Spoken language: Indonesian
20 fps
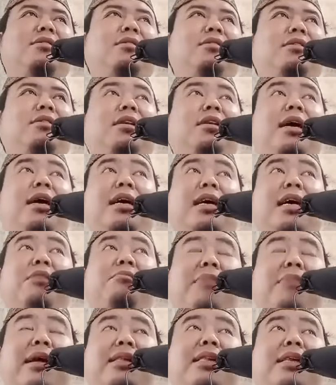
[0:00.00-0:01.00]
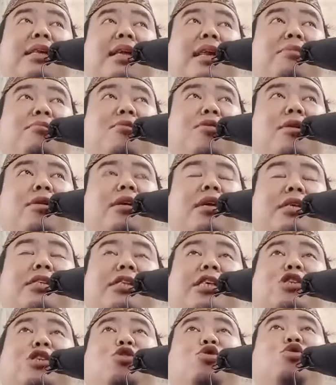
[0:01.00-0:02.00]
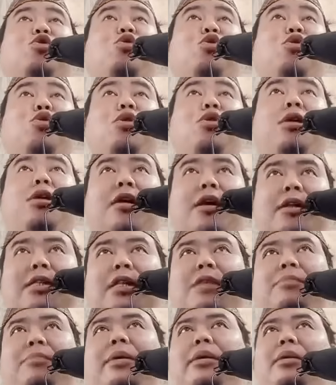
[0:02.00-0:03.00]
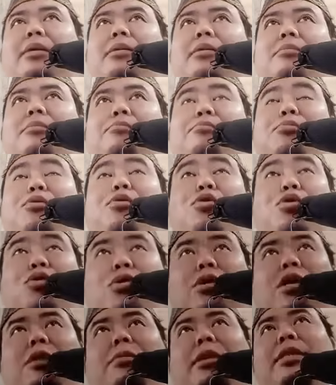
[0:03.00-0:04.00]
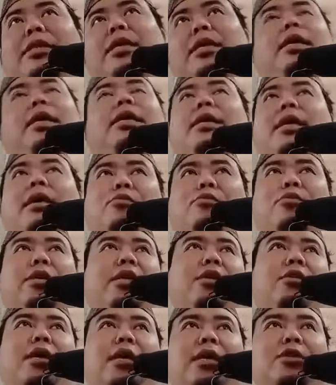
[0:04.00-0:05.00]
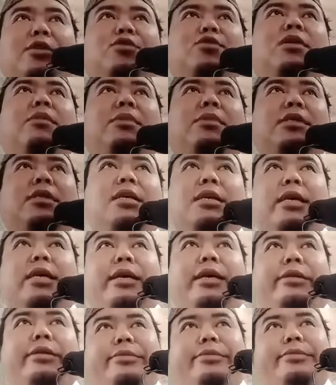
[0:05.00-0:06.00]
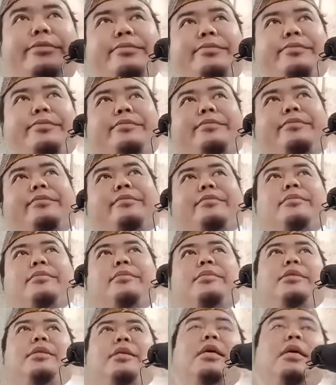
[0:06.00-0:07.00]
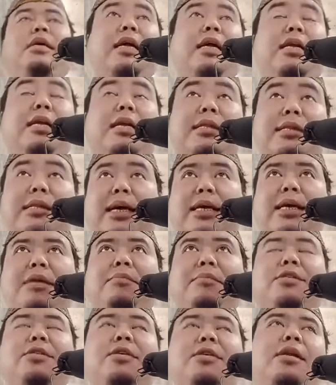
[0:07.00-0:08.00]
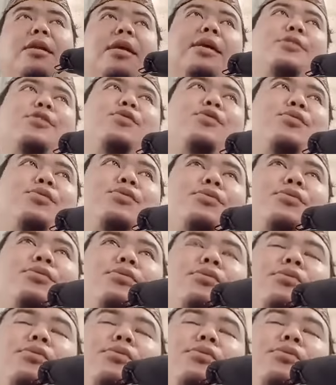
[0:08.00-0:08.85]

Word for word: Tidak akan mati dalam kondisi suul khatimah. Buruk kematiannya tidak mungkin orang yang suka bersedekah itu. Karena taki masari asu.